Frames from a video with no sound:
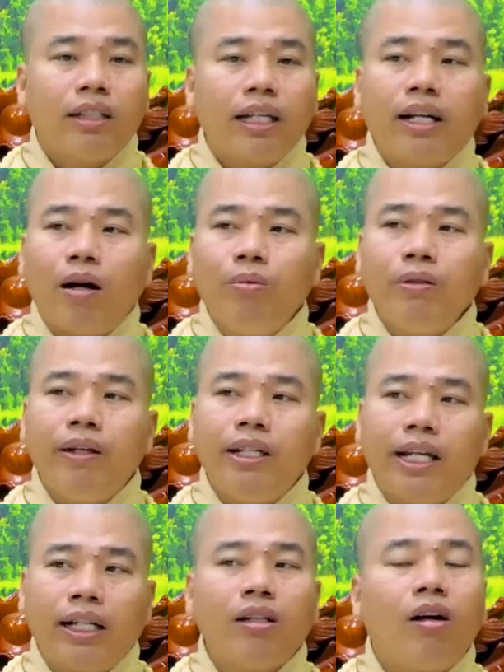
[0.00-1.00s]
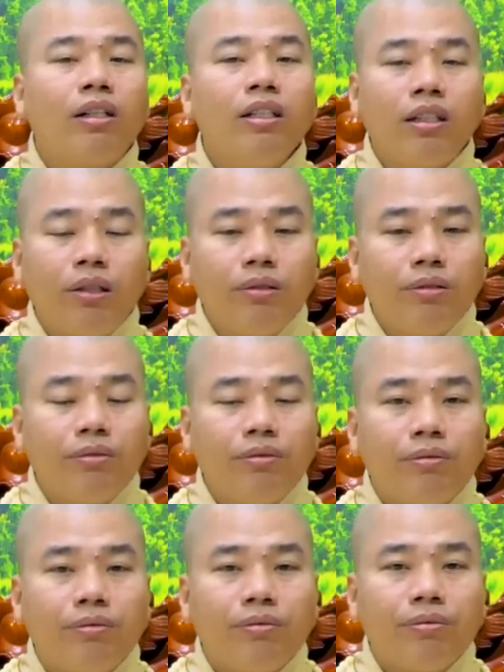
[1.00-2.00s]
cái công quý vị dẫn đoàn đi tu
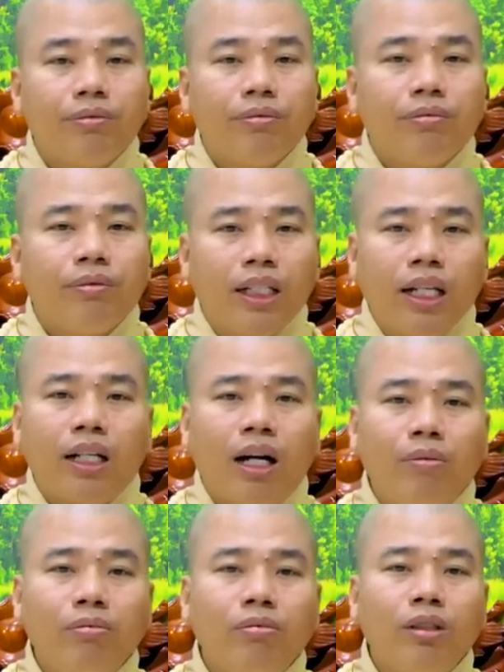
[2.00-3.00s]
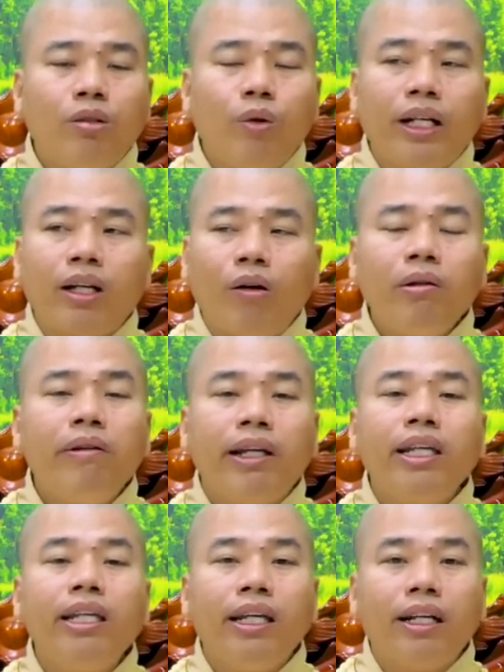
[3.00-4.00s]
nhưng đức không được quyền nói quý
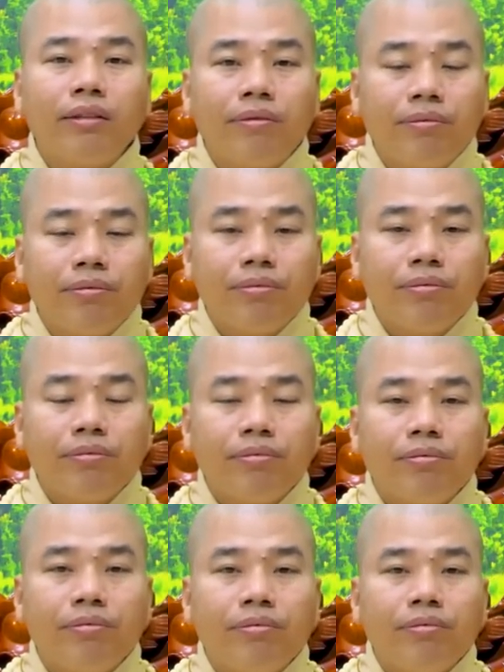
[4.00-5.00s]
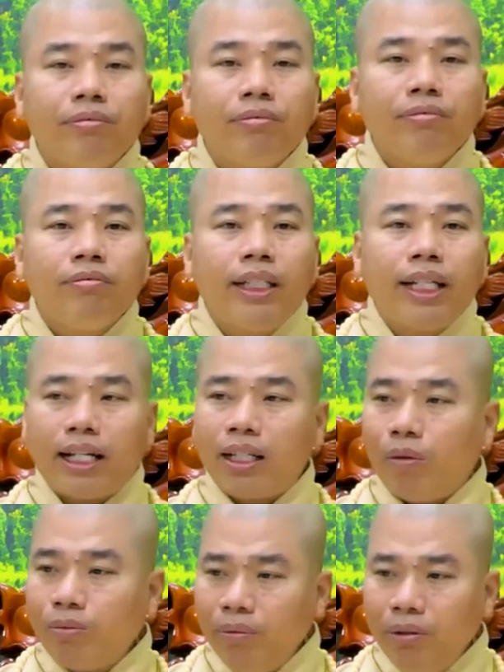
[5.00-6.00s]
vị cái gì hết chỉ cần
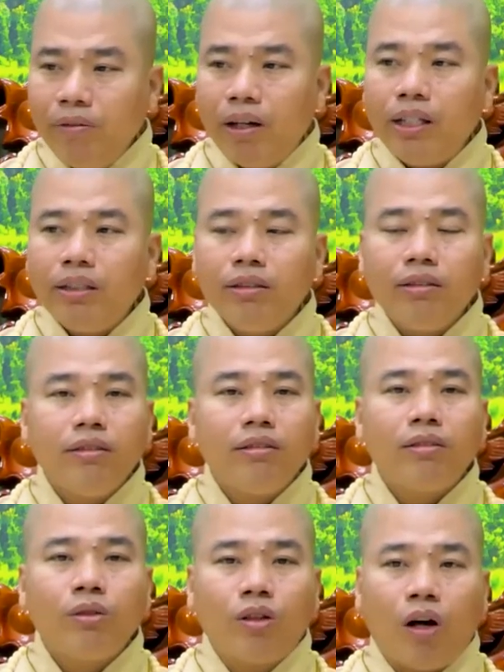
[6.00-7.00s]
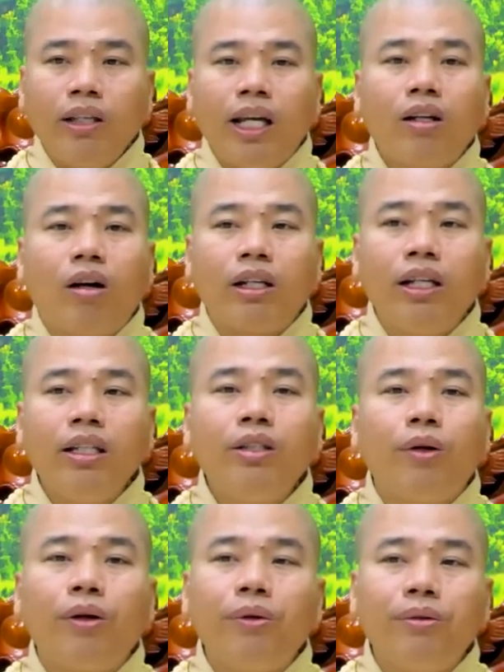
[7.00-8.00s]
động đến quý vị tôi khỏi dẫn đoàn đi đến
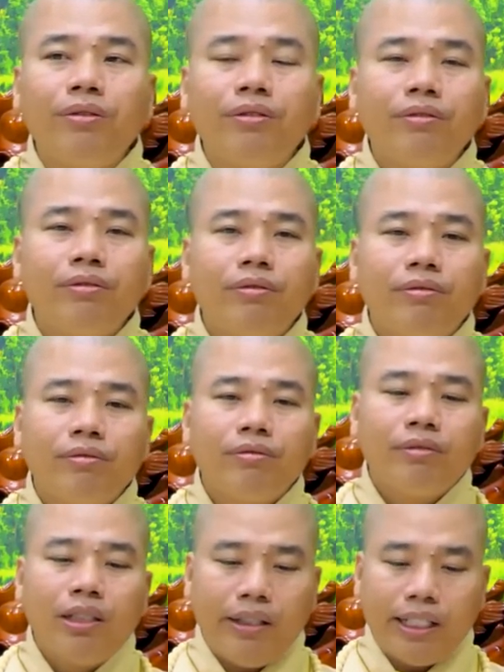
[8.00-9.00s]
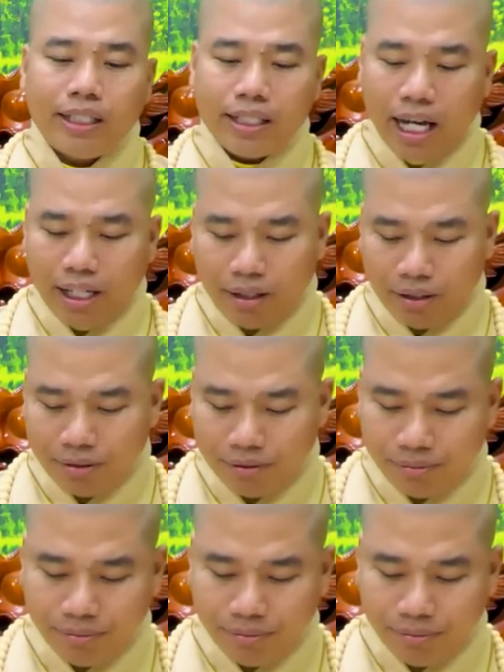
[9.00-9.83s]
chùa luôn vì đã sai rồi